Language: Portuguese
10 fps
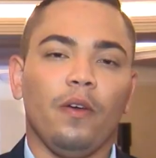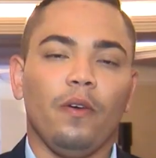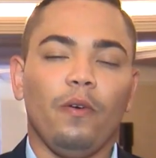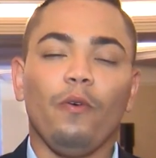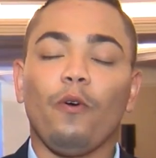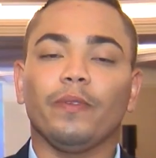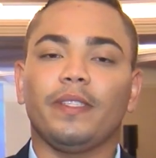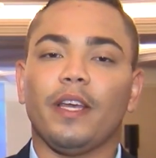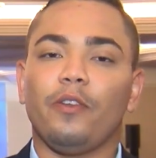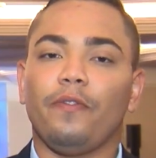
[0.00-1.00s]
O
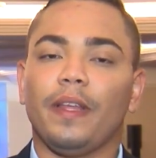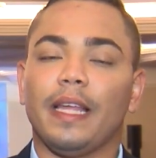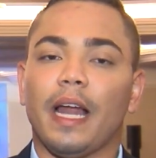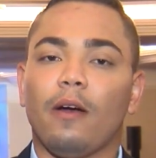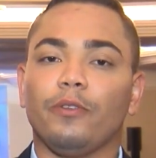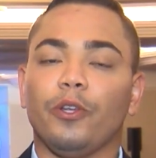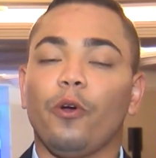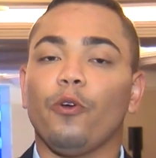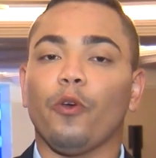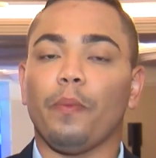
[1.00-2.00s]
Conselho Federal de
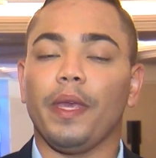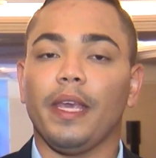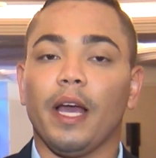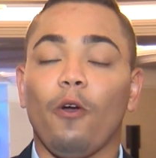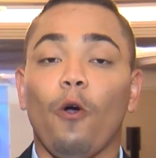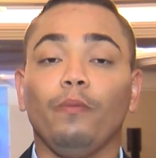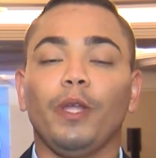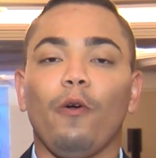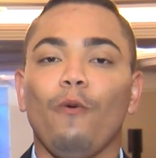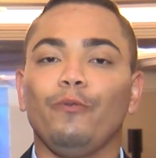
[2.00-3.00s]
Economia
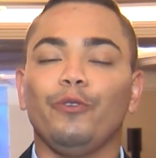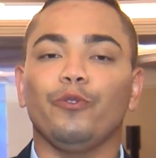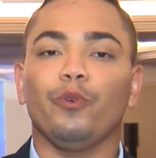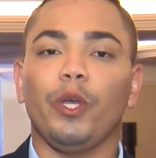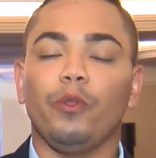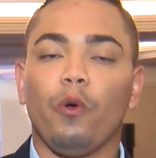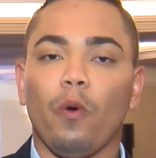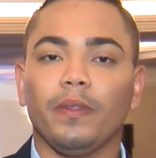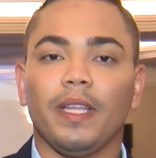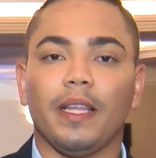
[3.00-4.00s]
conta com 18
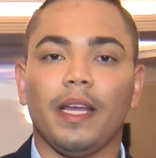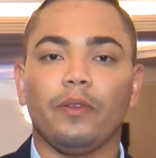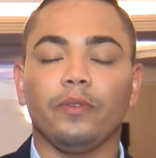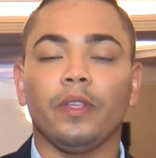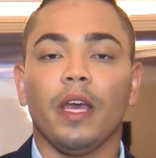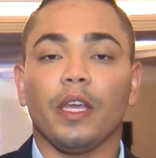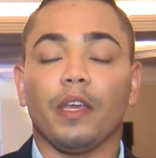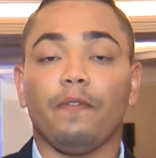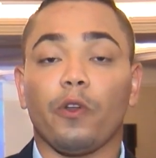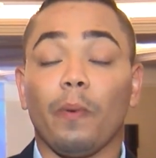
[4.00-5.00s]
conselheiros
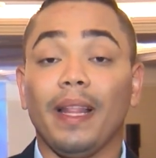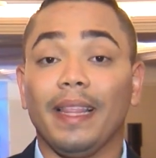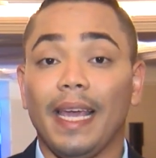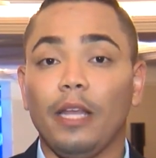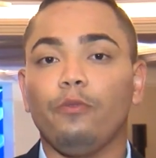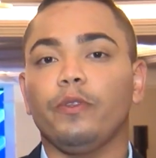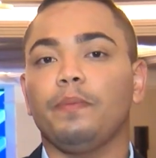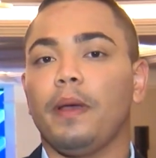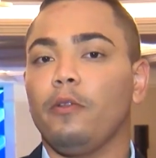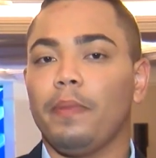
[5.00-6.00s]
que foram eleitos
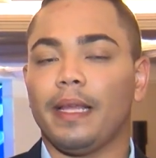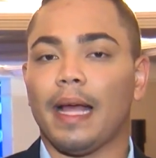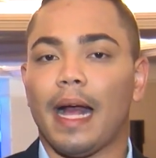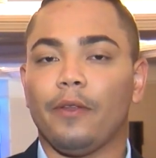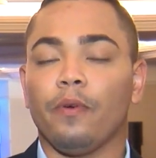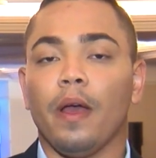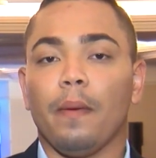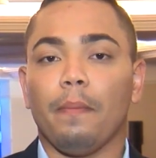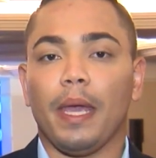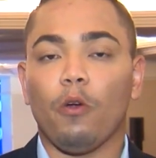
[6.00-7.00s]
pelo plenário,
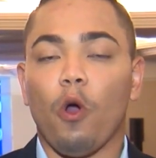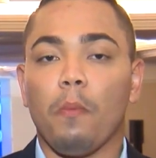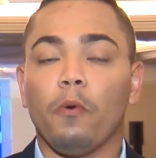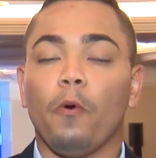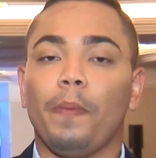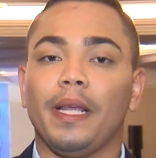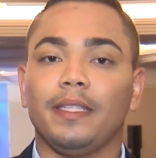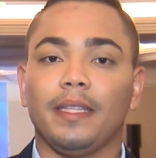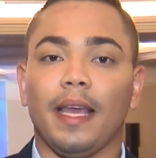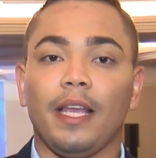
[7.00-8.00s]
bem como o
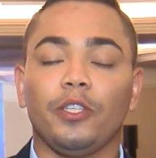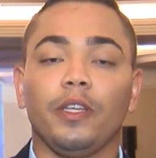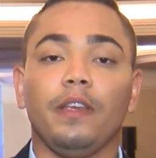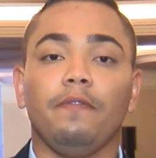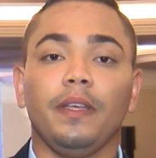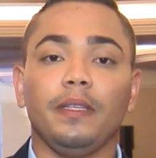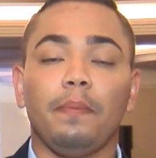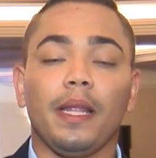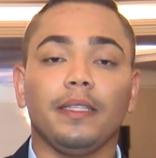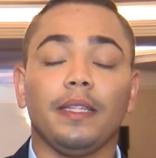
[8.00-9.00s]
presidente e
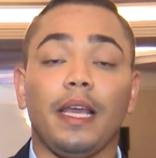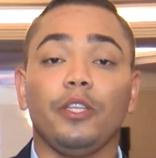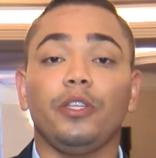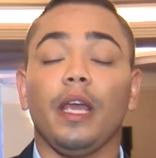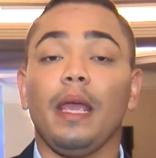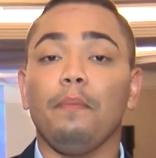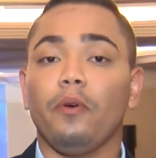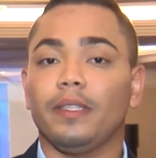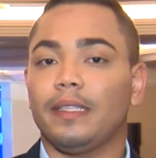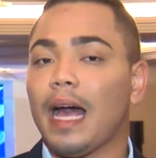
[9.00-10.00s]
vice-presidente
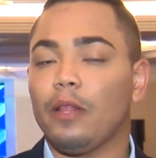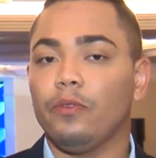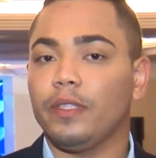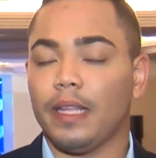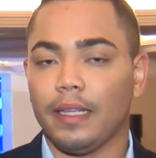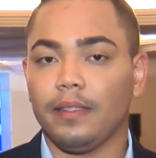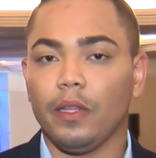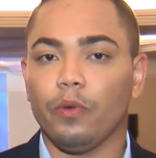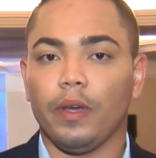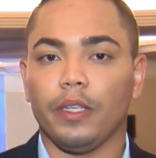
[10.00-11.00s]
empossados nesta
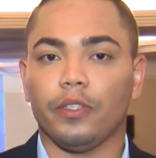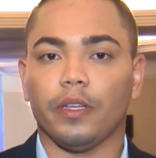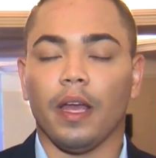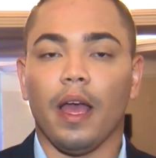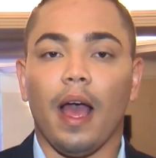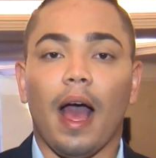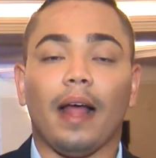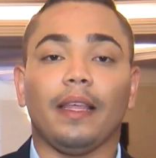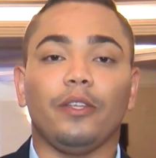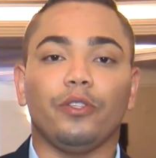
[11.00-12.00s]
noite.
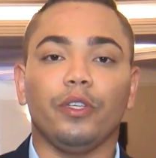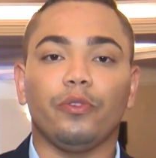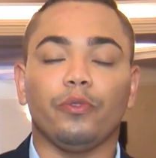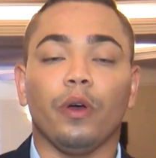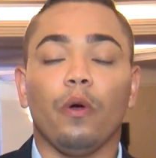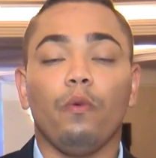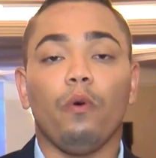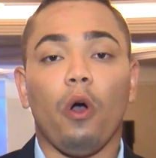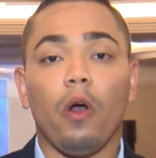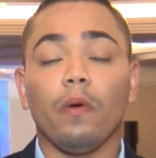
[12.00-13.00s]
Além disso, o
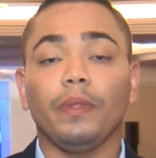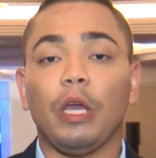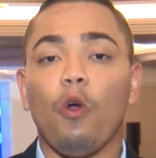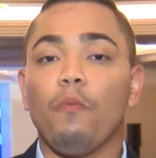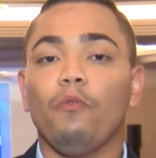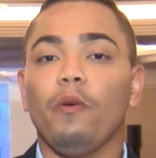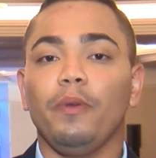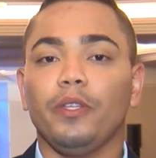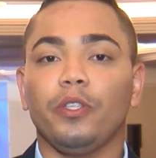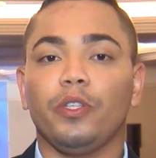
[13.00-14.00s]
órgão tem como
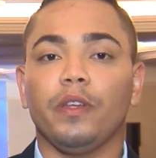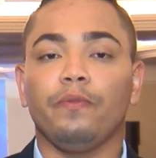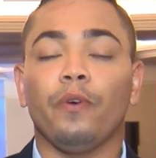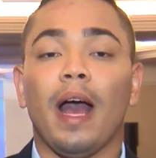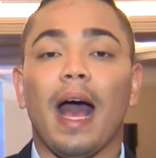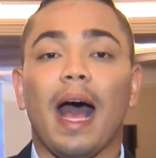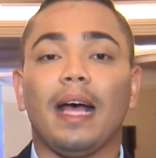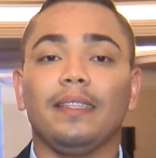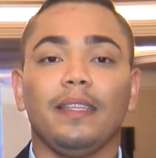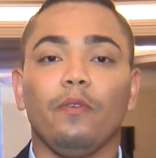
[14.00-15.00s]
objetivo
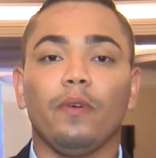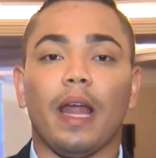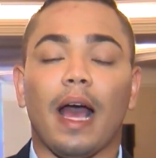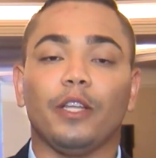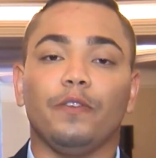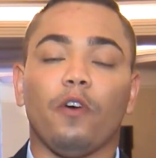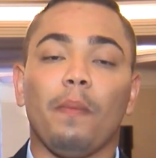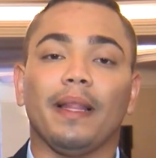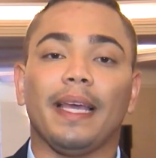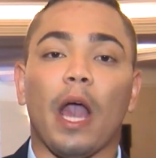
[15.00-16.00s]
assegurar de
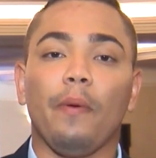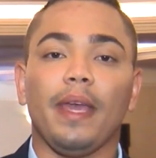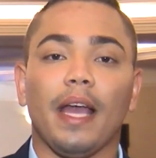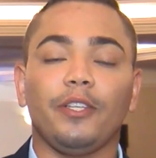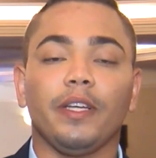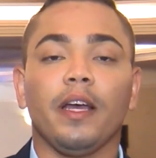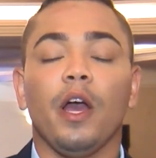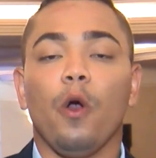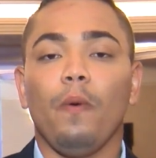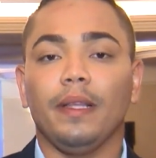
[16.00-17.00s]
forma legal e ética
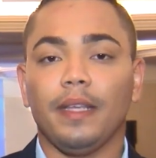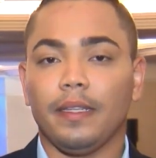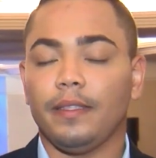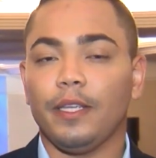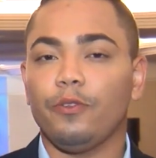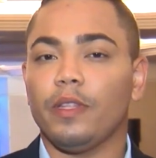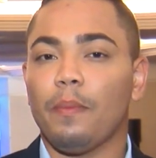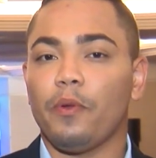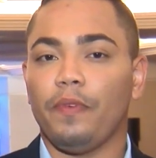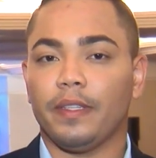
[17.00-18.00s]
o exercício da
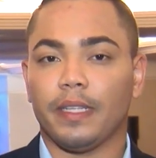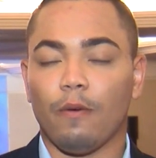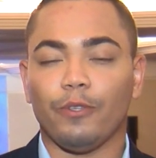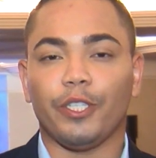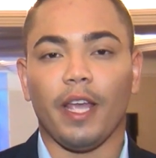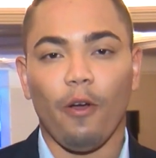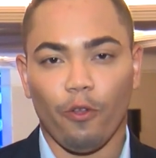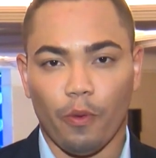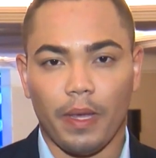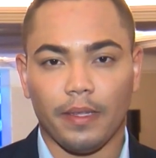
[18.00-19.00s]
profissão de
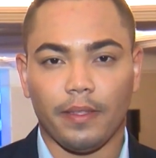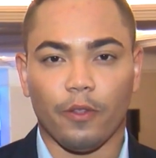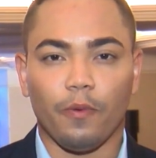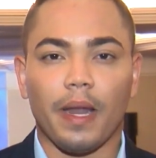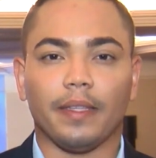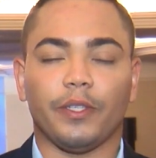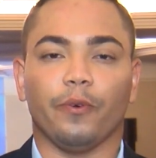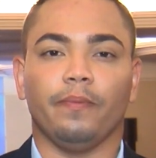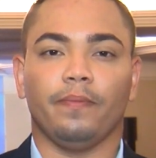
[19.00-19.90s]
economista no Brasil.